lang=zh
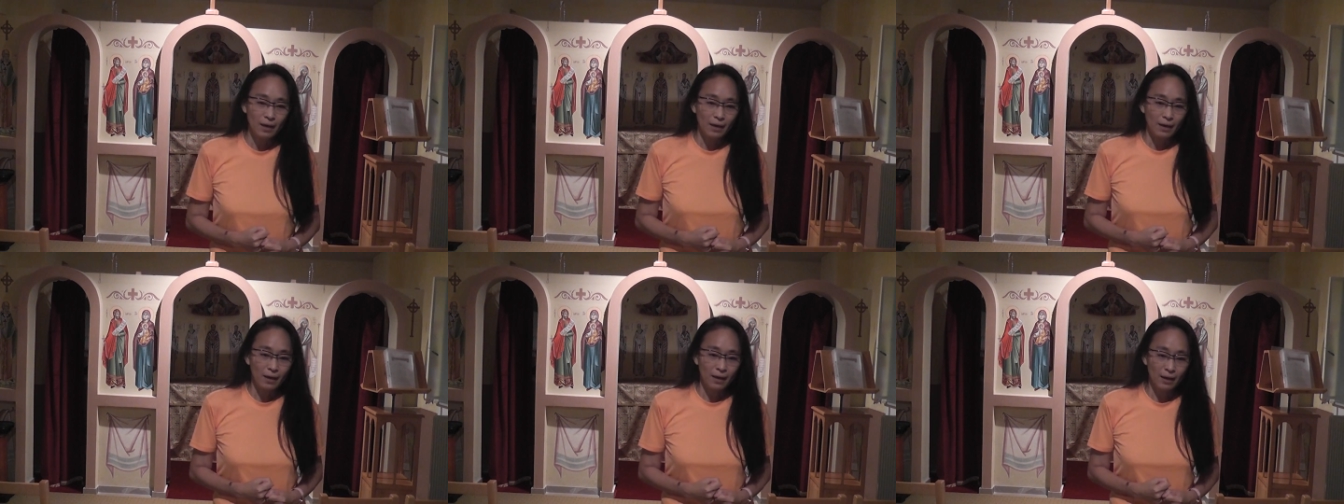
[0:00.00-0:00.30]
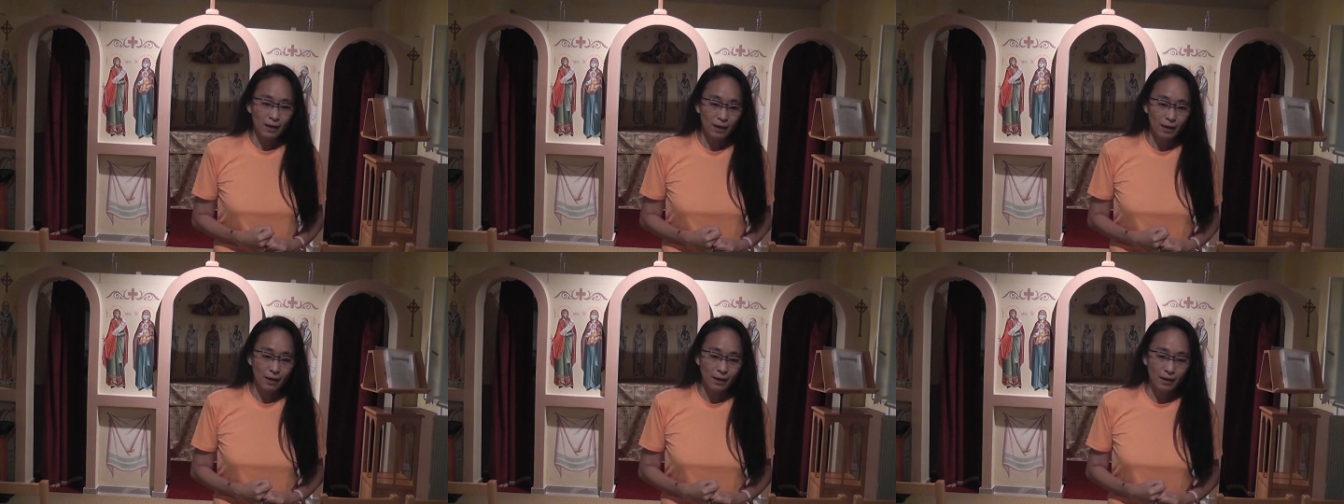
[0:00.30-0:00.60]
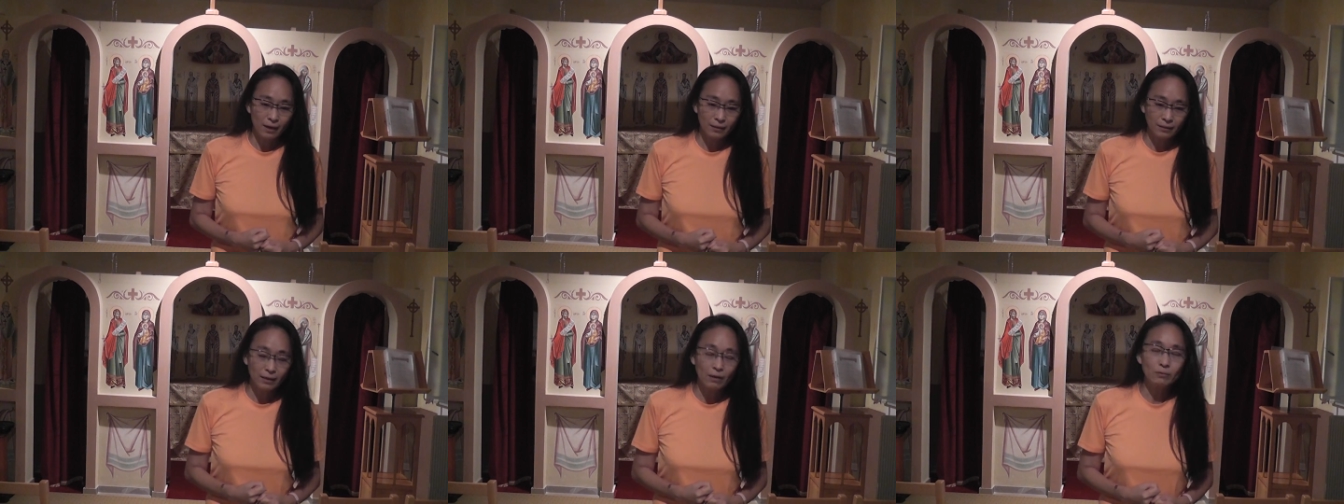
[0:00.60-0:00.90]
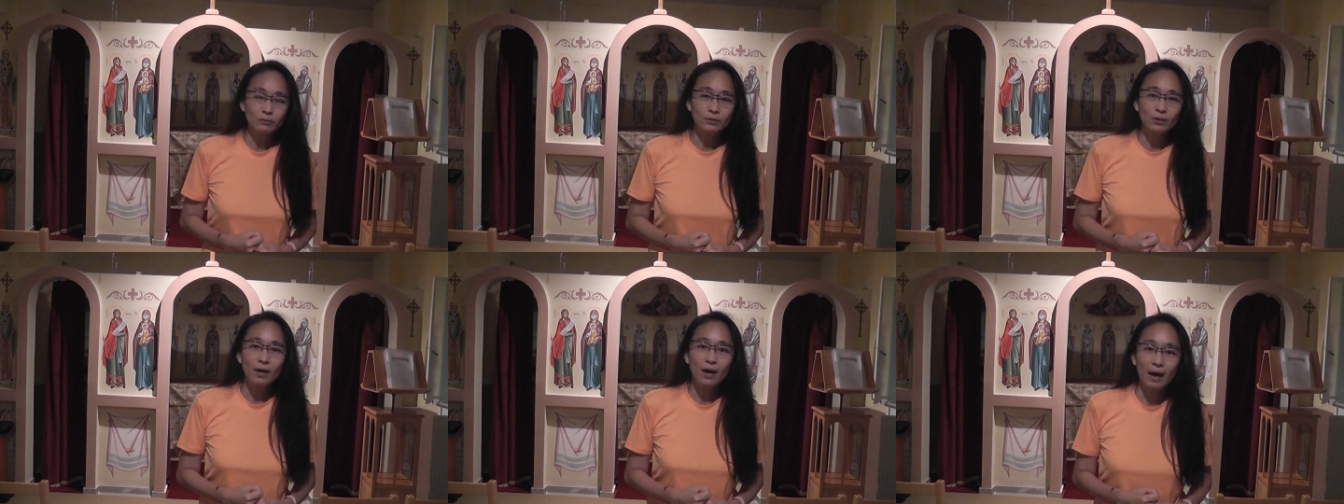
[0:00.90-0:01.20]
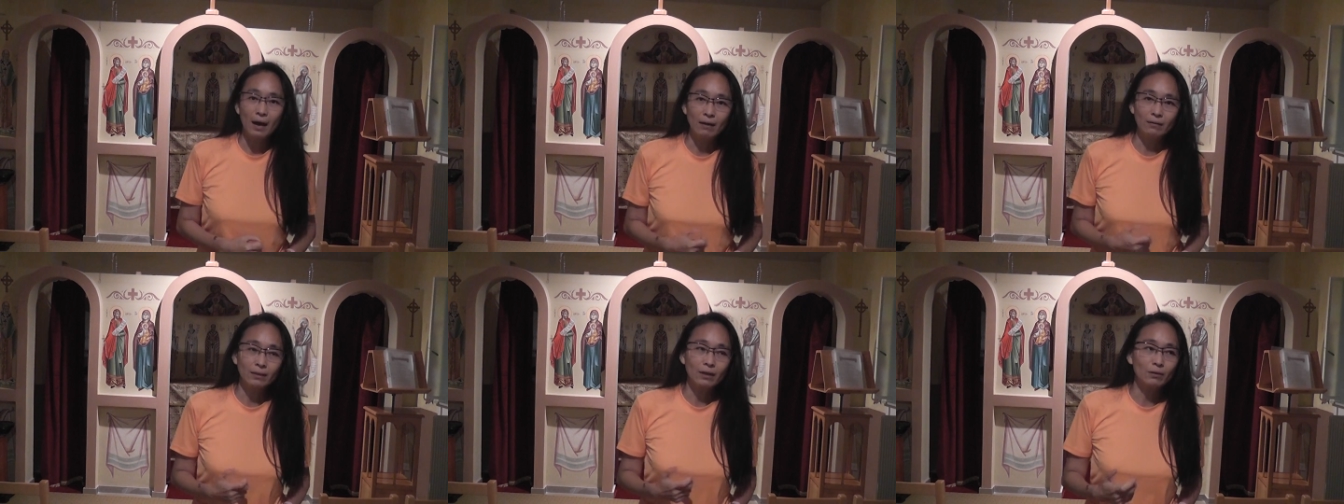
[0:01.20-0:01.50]
呃，那我说
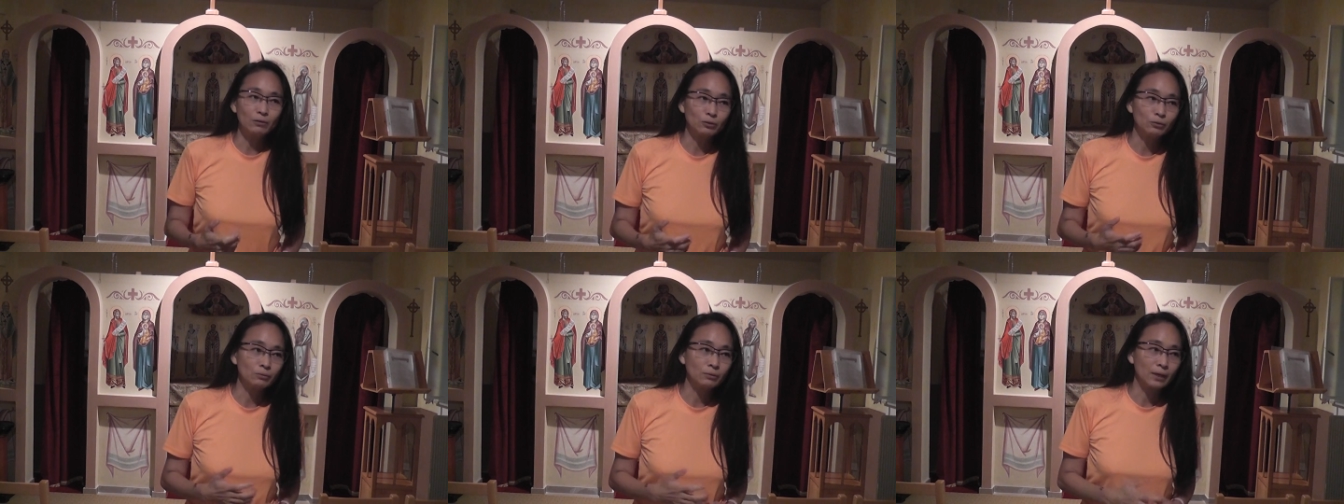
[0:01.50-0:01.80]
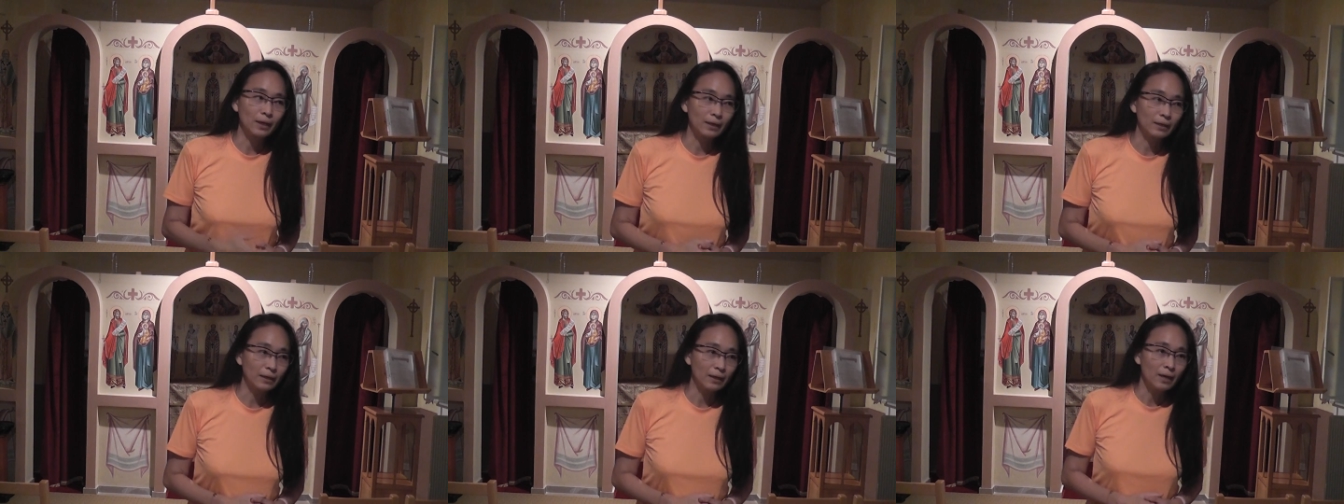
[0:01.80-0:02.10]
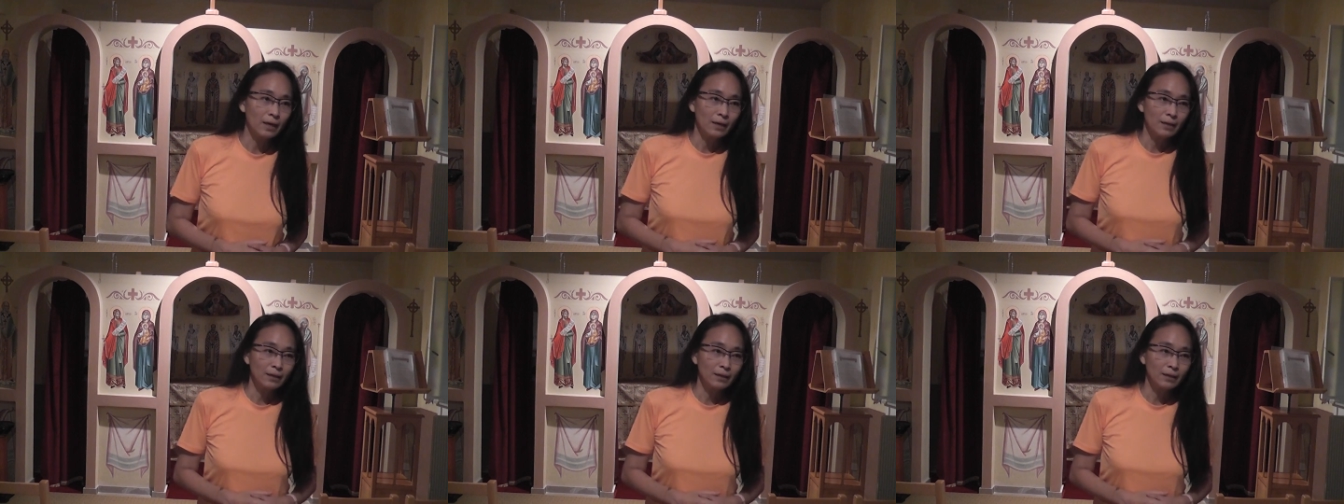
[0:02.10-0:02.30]
好，那我出给你。